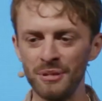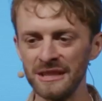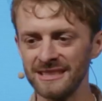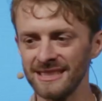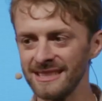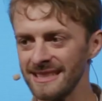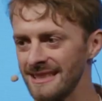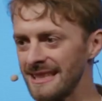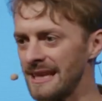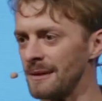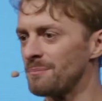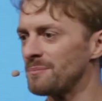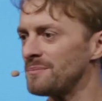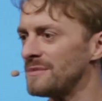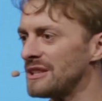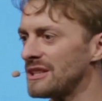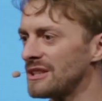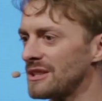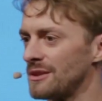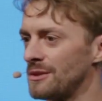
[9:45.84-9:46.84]
bitte gib
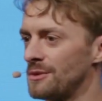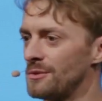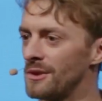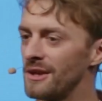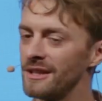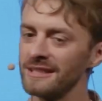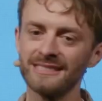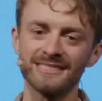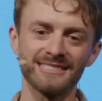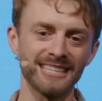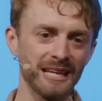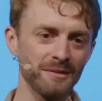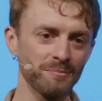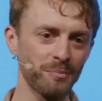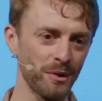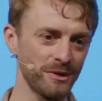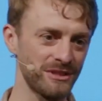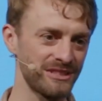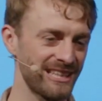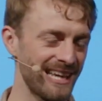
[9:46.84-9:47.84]
nicht nur
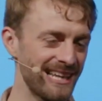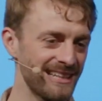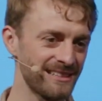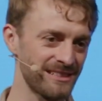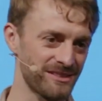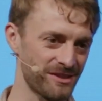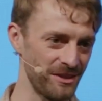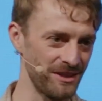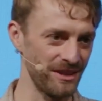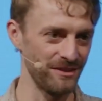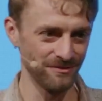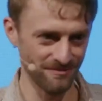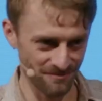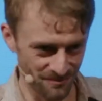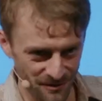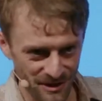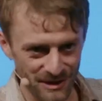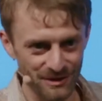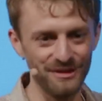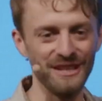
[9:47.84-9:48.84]
10%, sondern
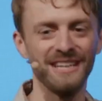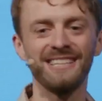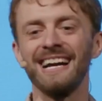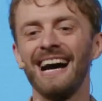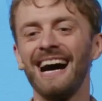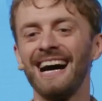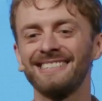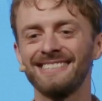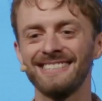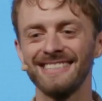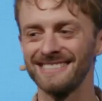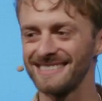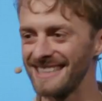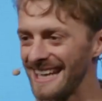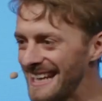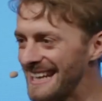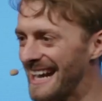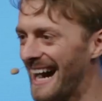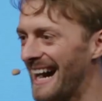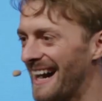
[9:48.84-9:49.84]
wie wir gerade
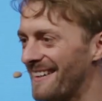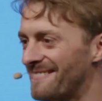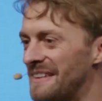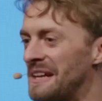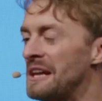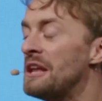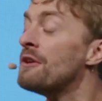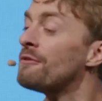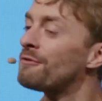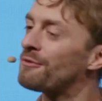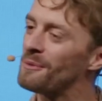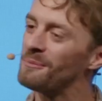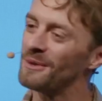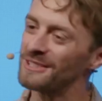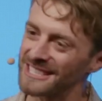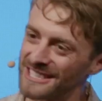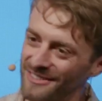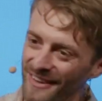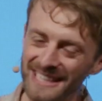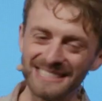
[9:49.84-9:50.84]
gesehen haben,
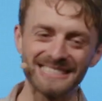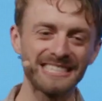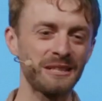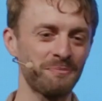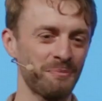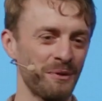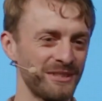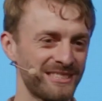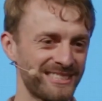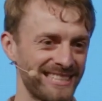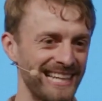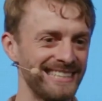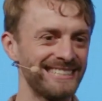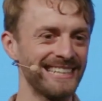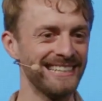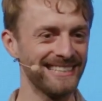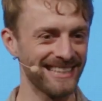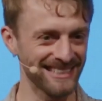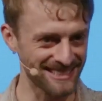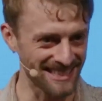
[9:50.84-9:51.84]
25%
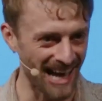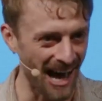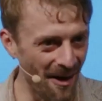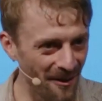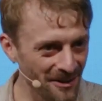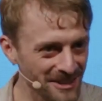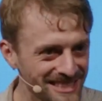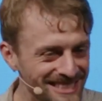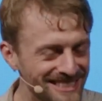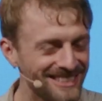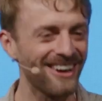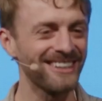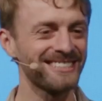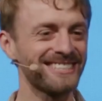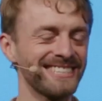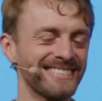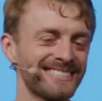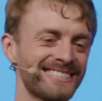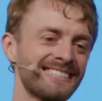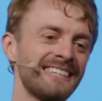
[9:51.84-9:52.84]
in das Haus
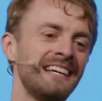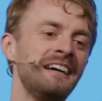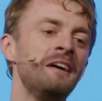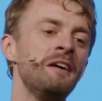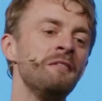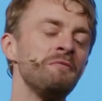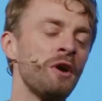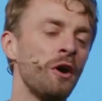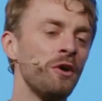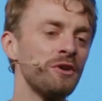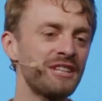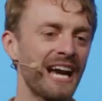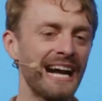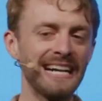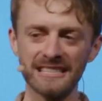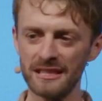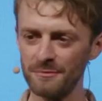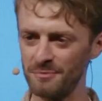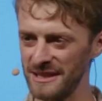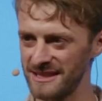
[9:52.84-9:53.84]
Gottes und
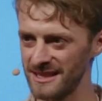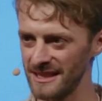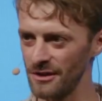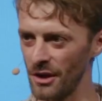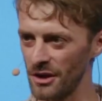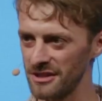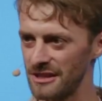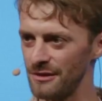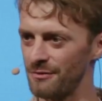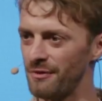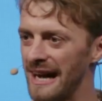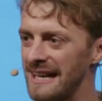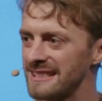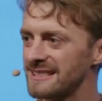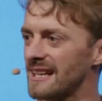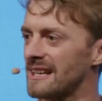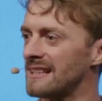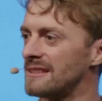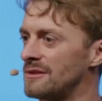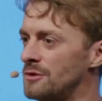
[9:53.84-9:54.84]
halte bitte noch die
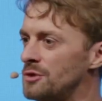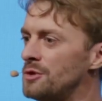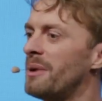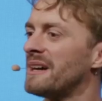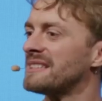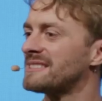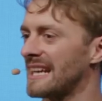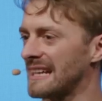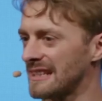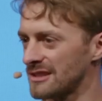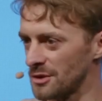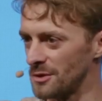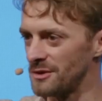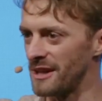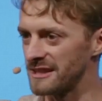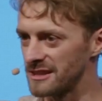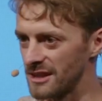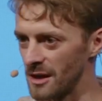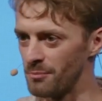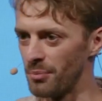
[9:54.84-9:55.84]
weiteren über
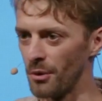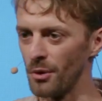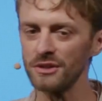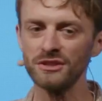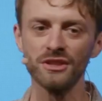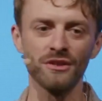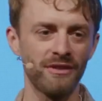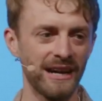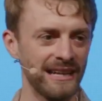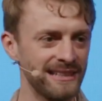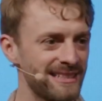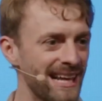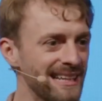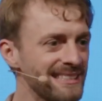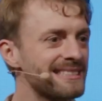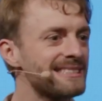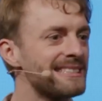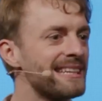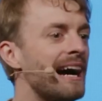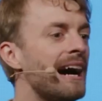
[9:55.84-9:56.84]
600 Gebote, weil
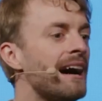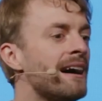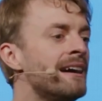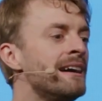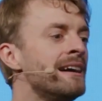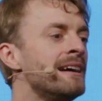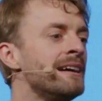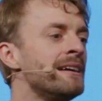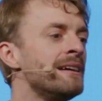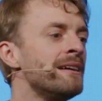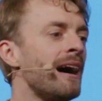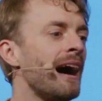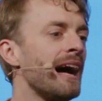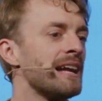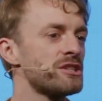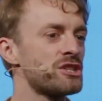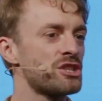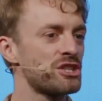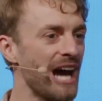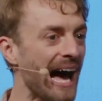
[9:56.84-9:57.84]
das ja
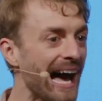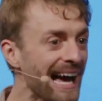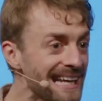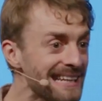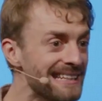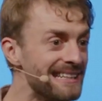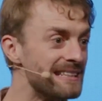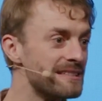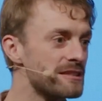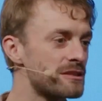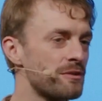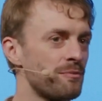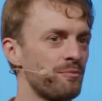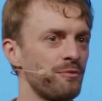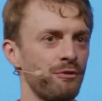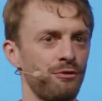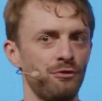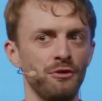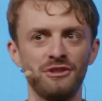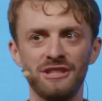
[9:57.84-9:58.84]
anscheinend
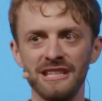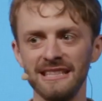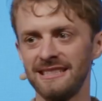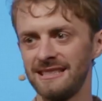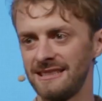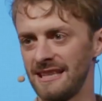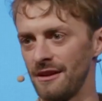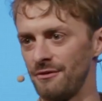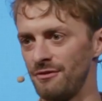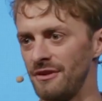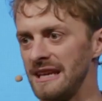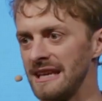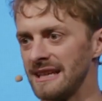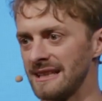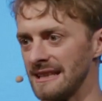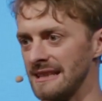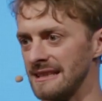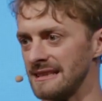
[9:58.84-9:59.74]
für dich der Weg